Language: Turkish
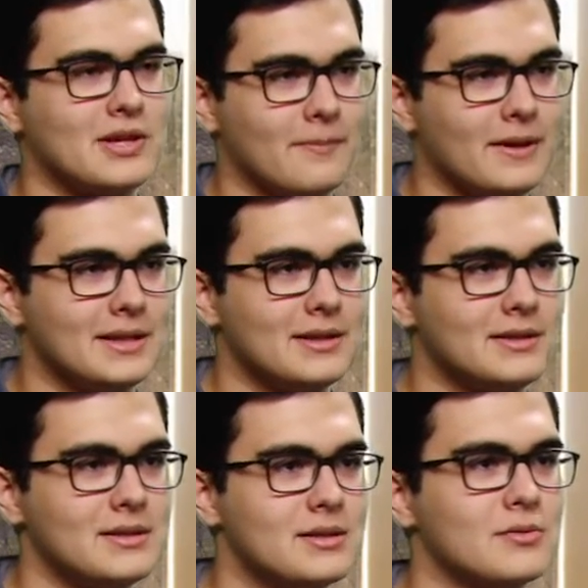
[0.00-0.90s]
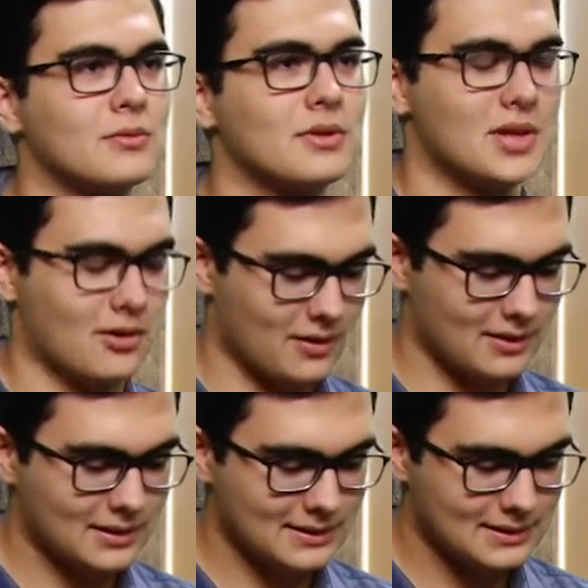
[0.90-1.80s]
yapmayı seçtiğiniz için çok teşekkür
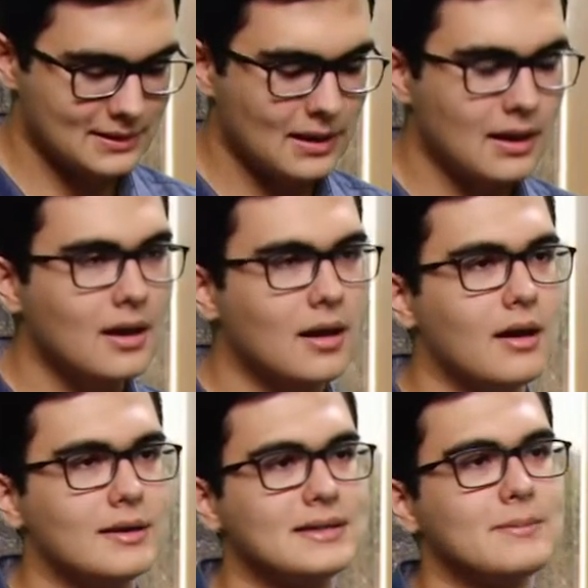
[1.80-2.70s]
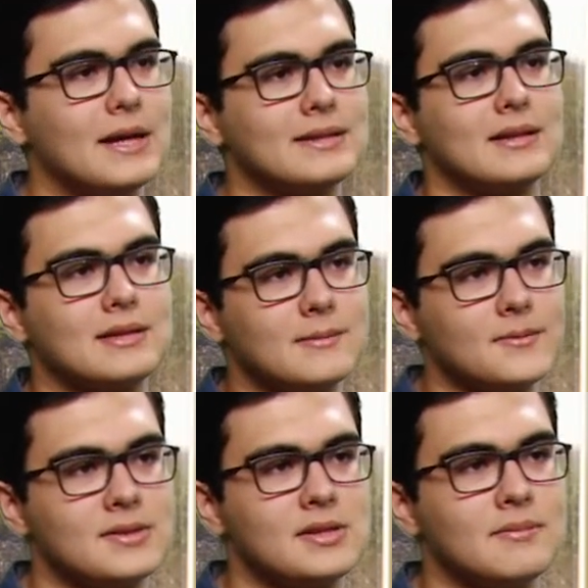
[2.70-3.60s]
ederiz. Ee, sizi biraz daha
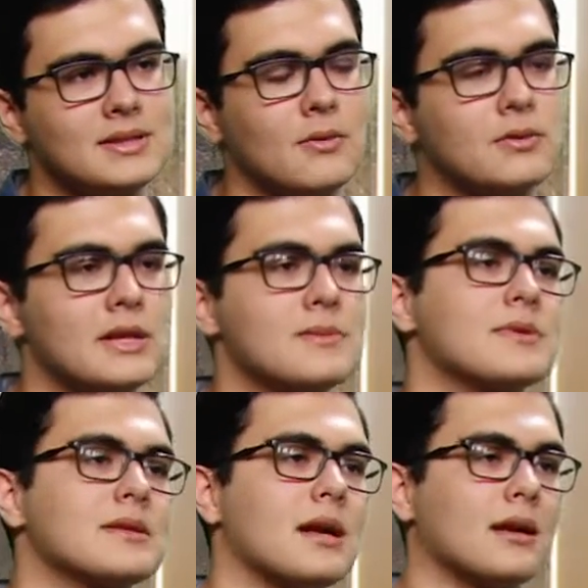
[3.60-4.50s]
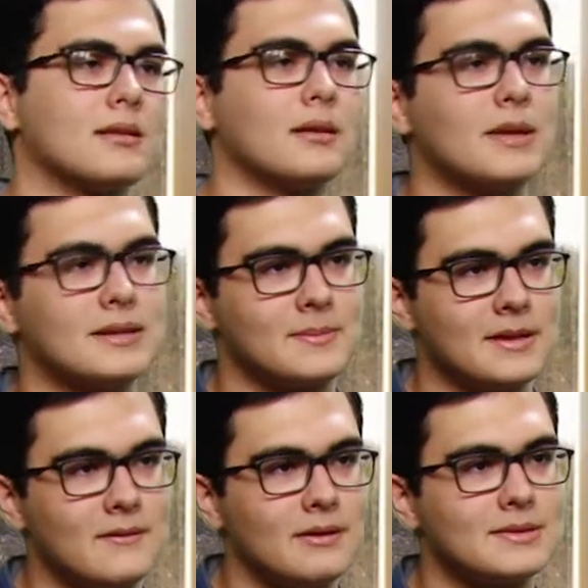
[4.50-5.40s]
tanımamız için bize özgeçmişiniz hakkında biraz
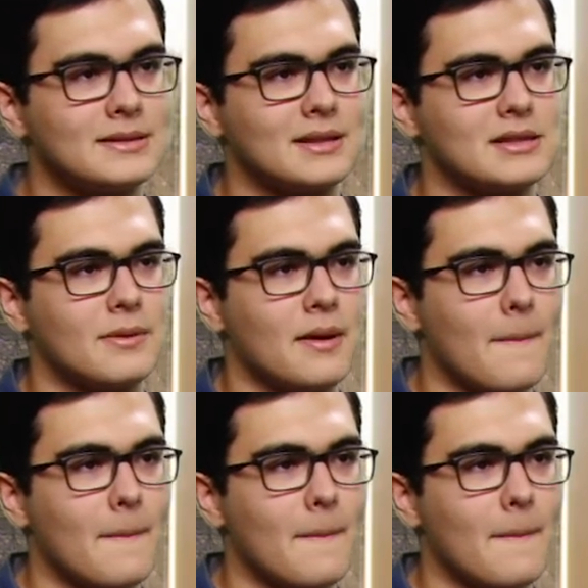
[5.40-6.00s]
bilgi verir misiniz acaba?